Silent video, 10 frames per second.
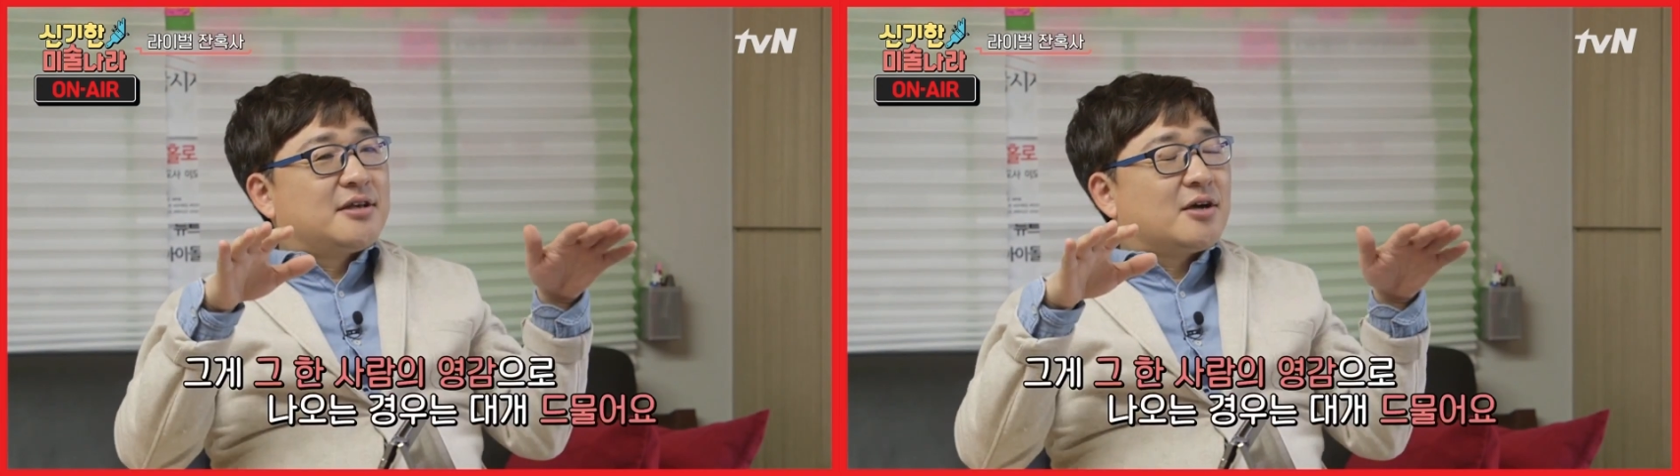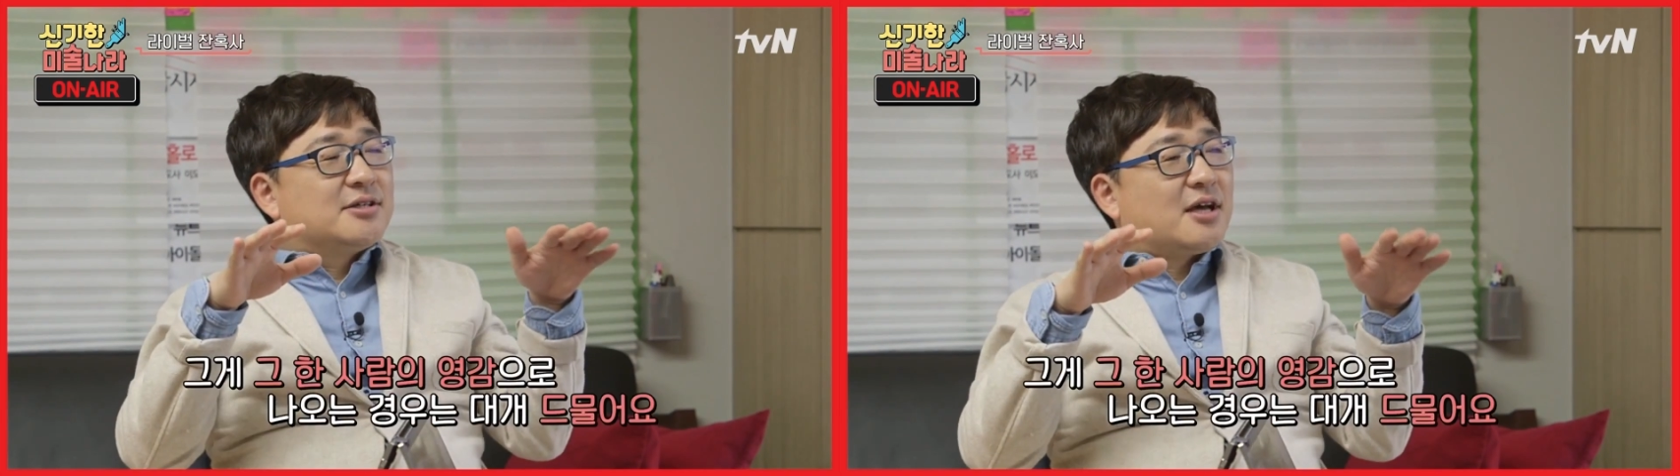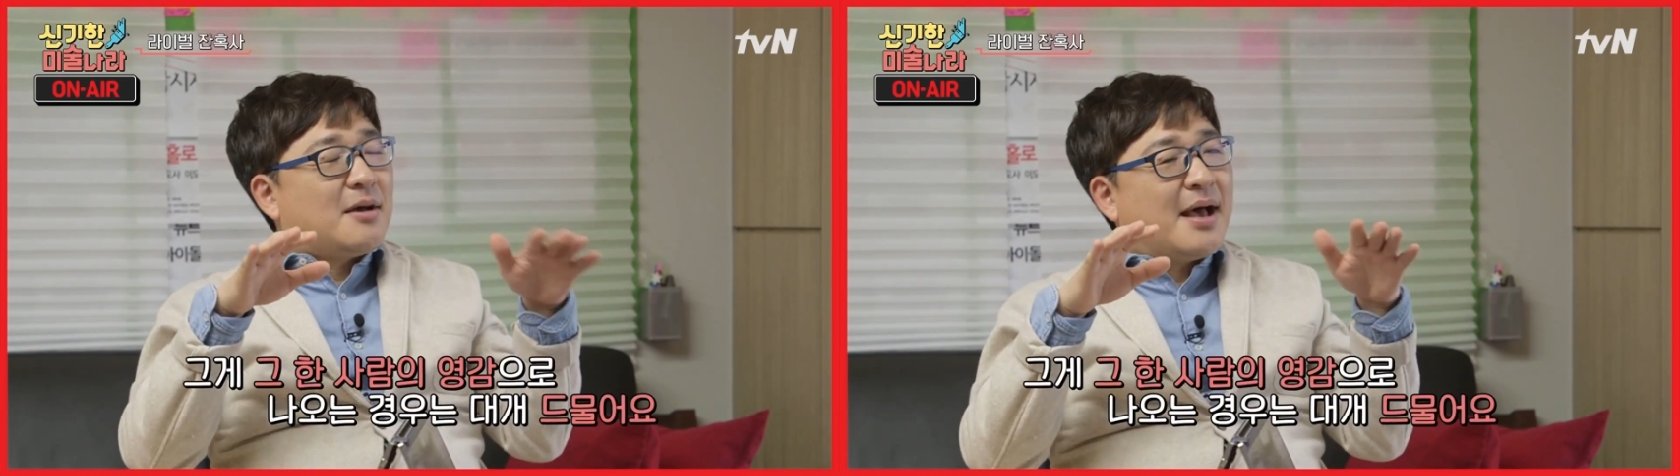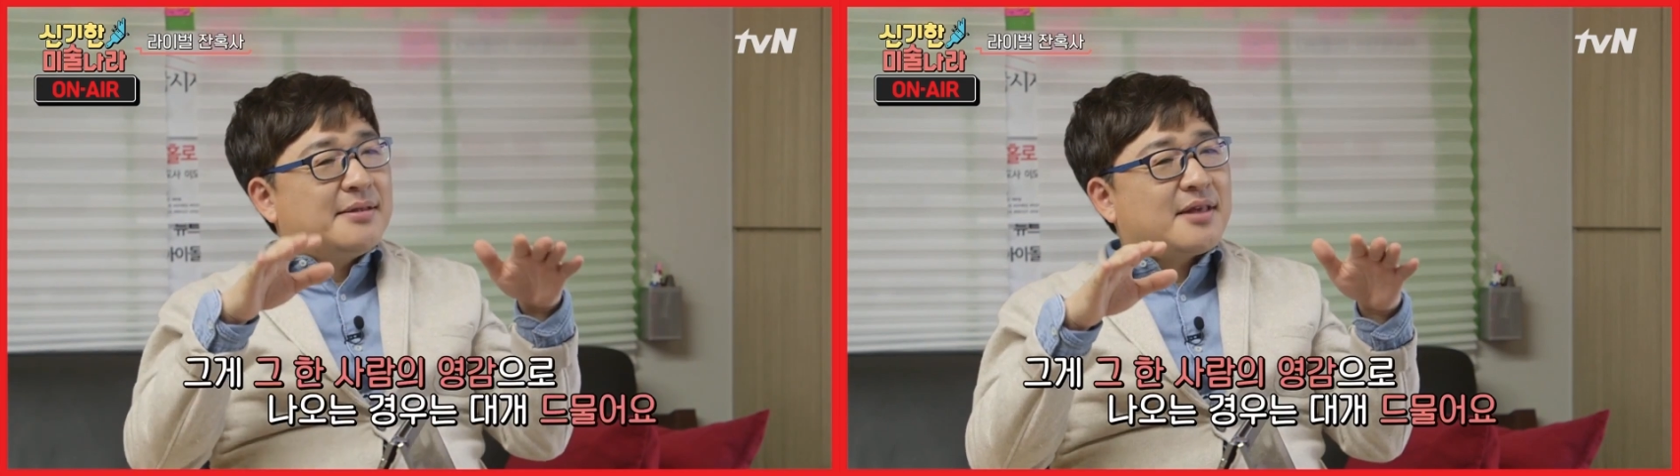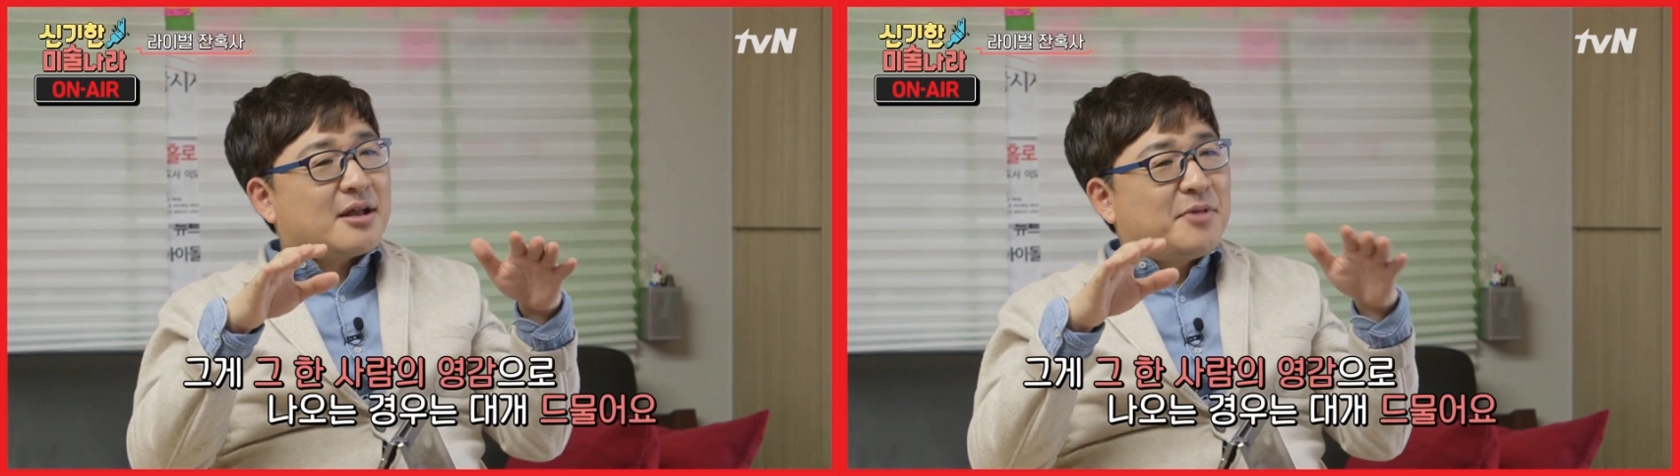그게 그 사람
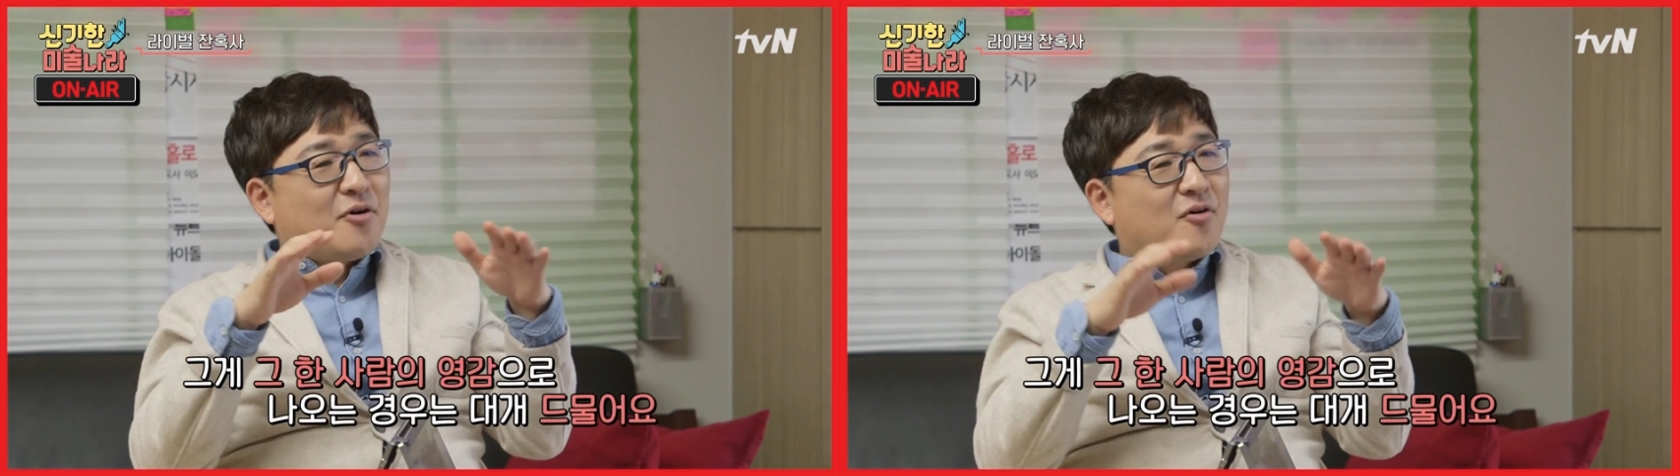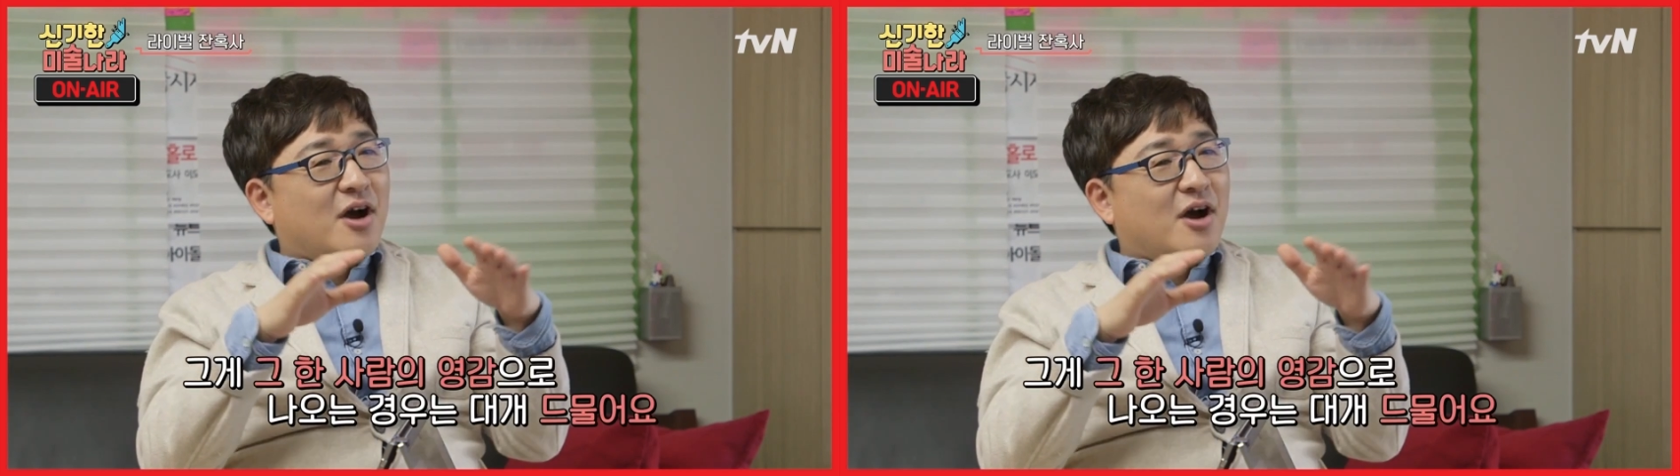한 사람의